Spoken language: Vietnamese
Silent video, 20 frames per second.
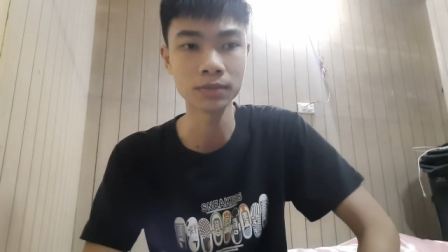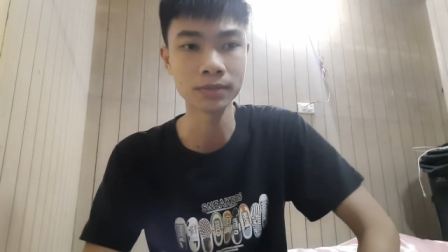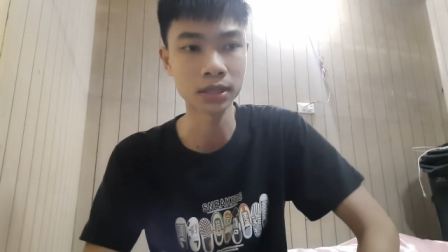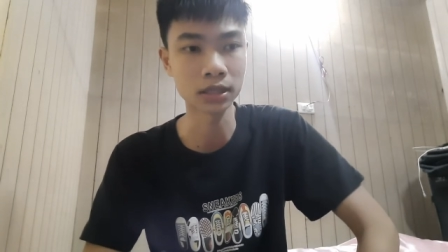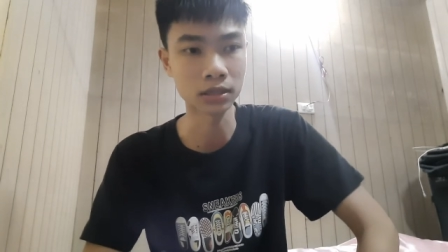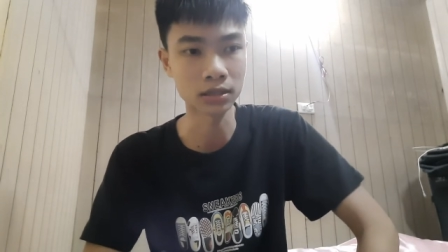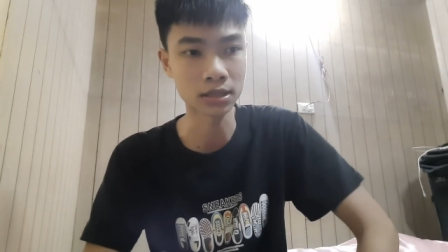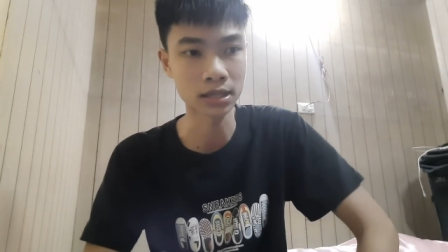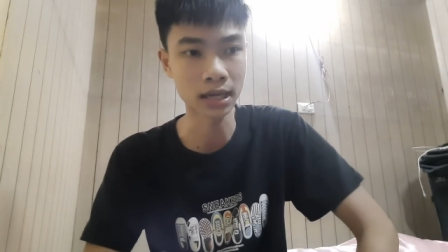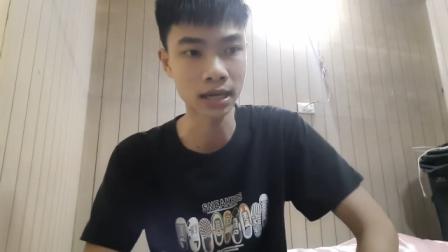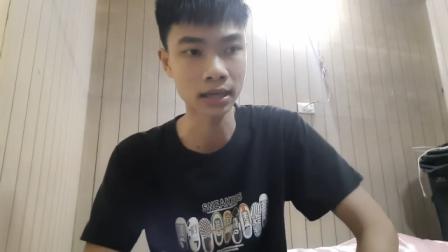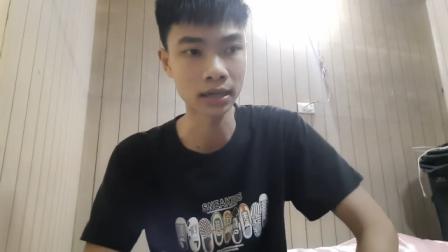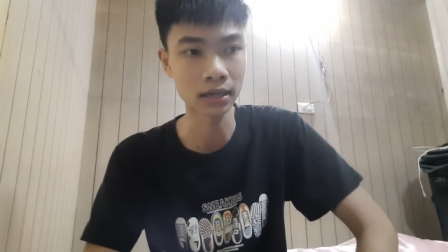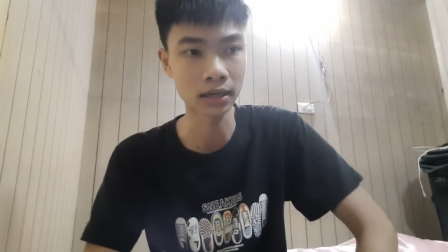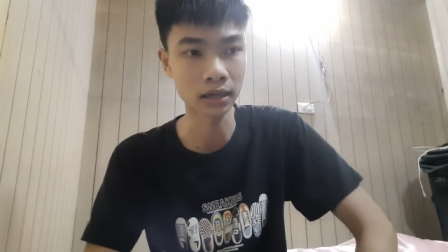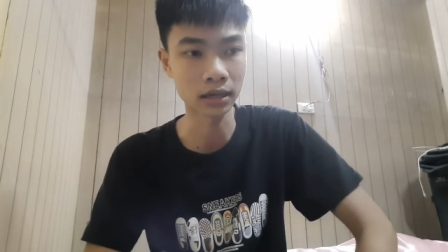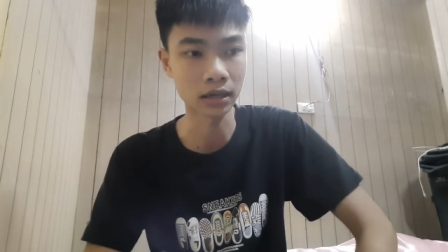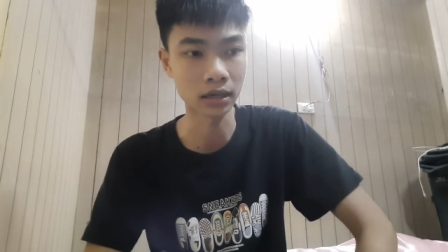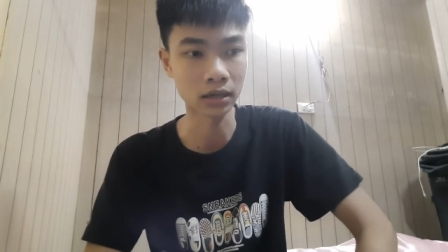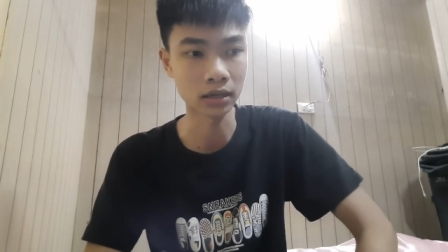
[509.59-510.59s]
nhưng mà thực ra
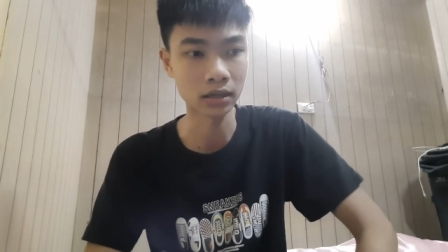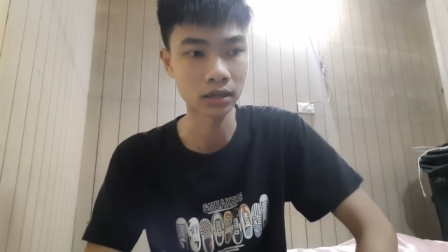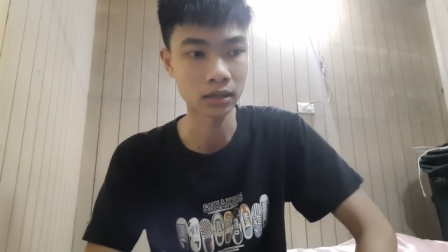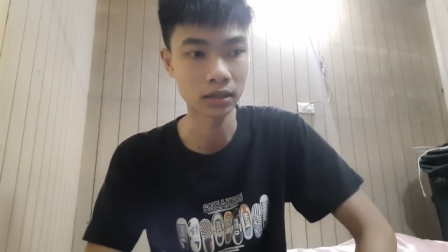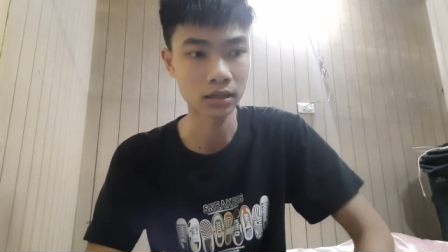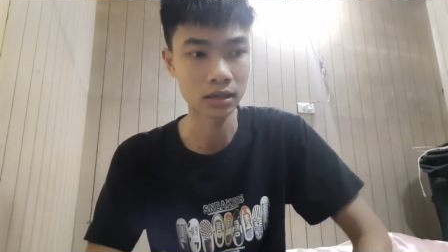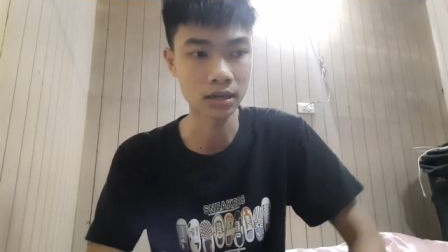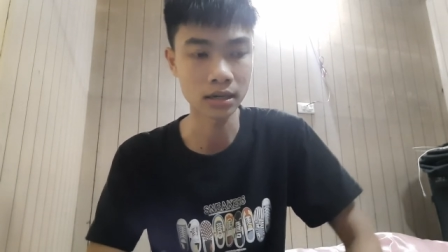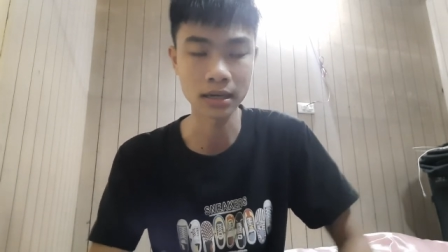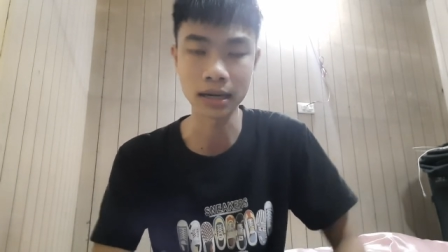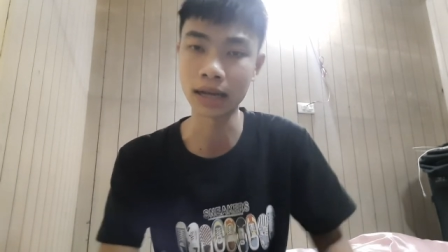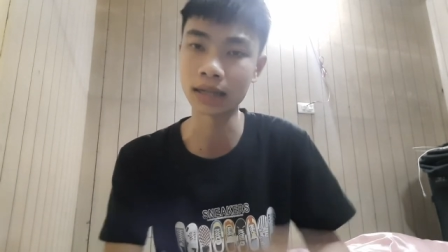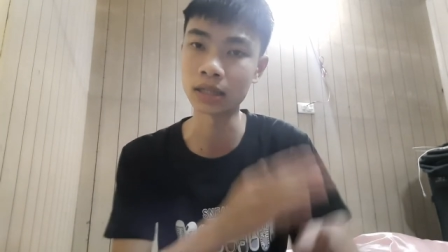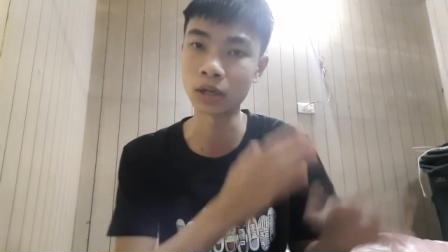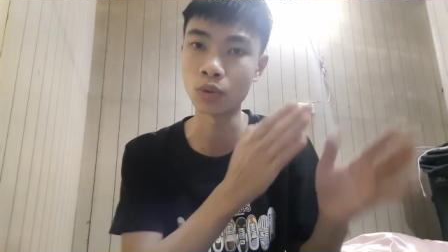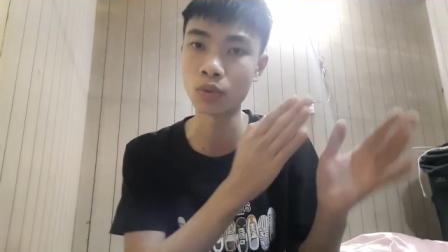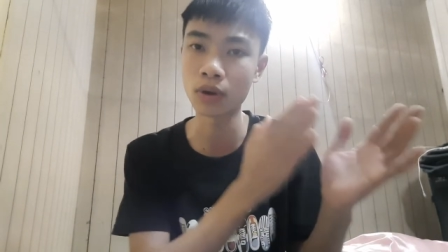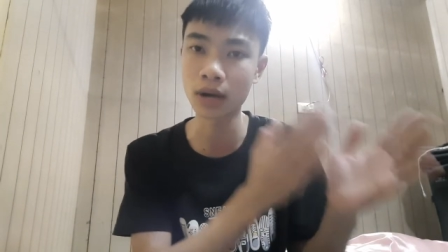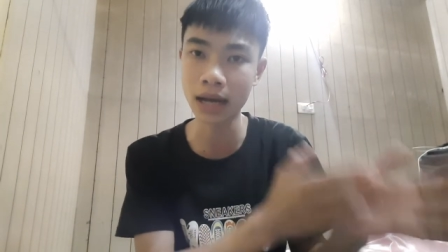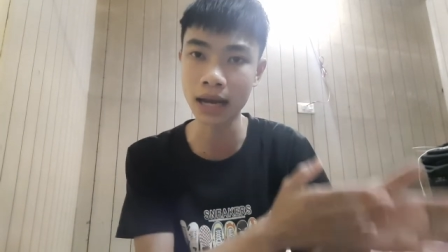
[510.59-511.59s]
là Lán
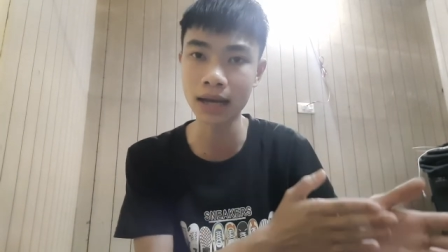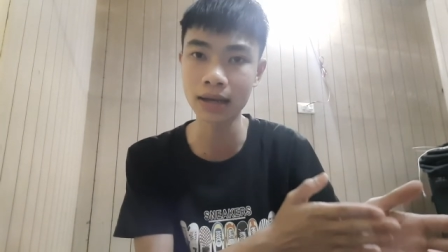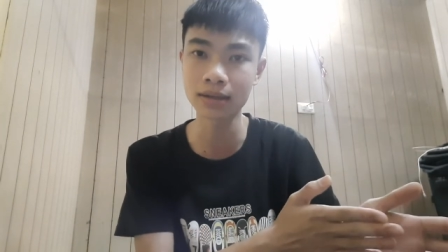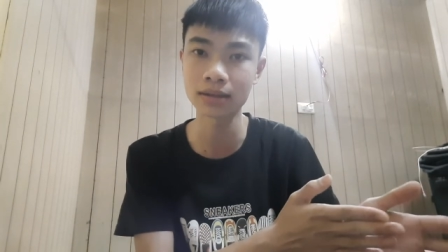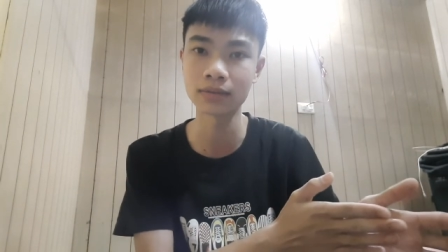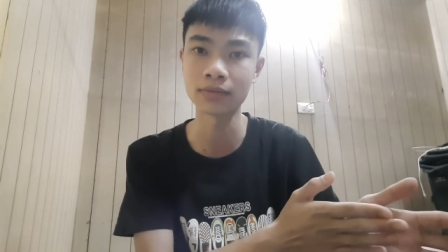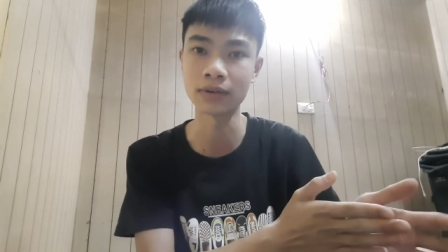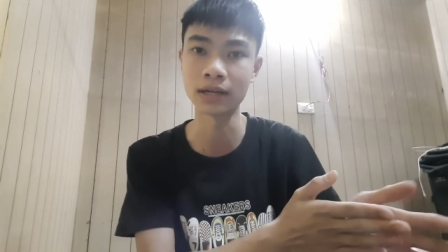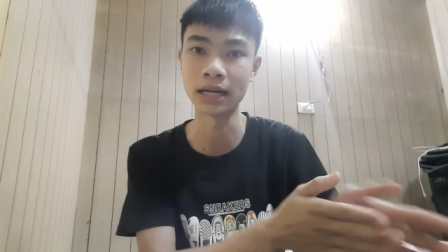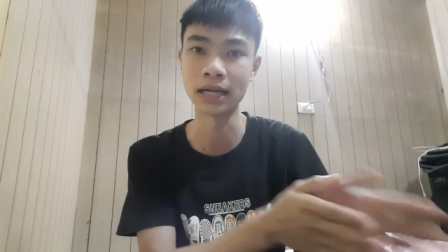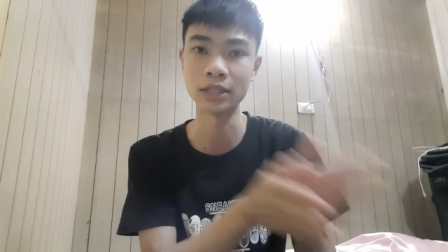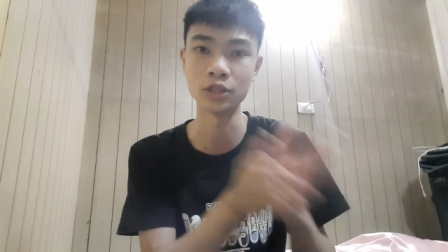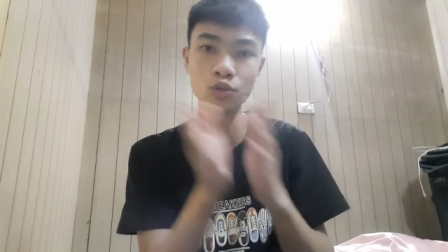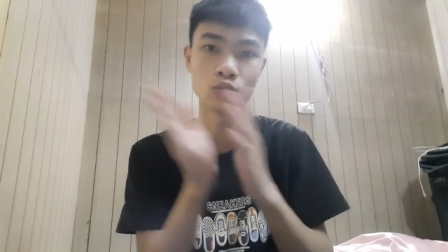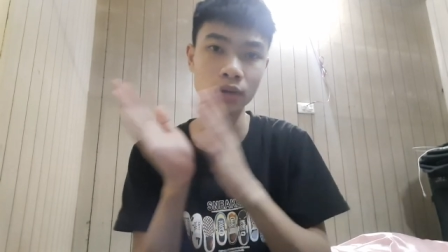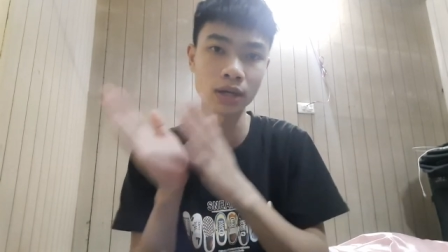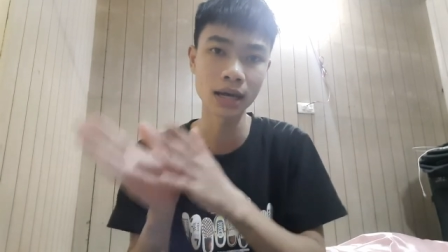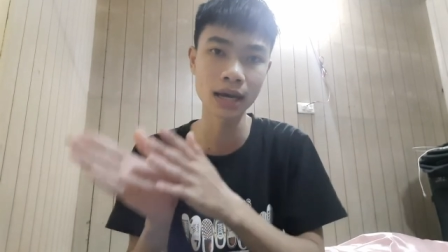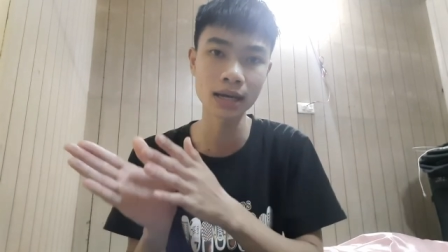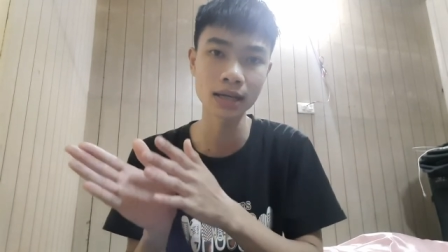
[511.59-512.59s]
Thấu khác và Đài
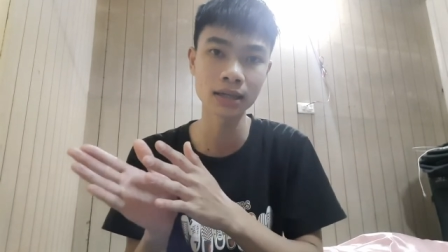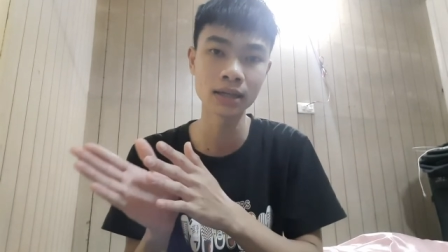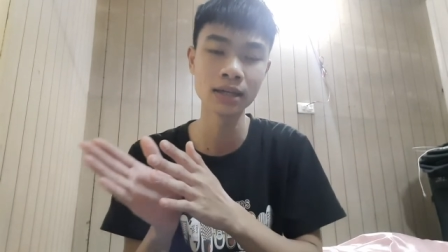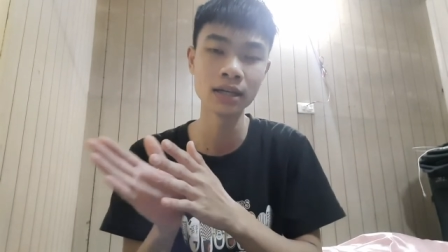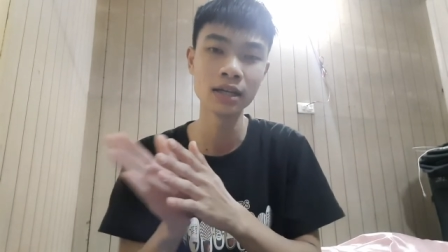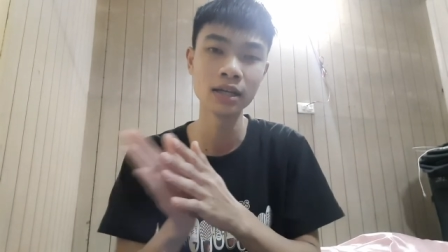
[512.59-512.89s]
Trung khác.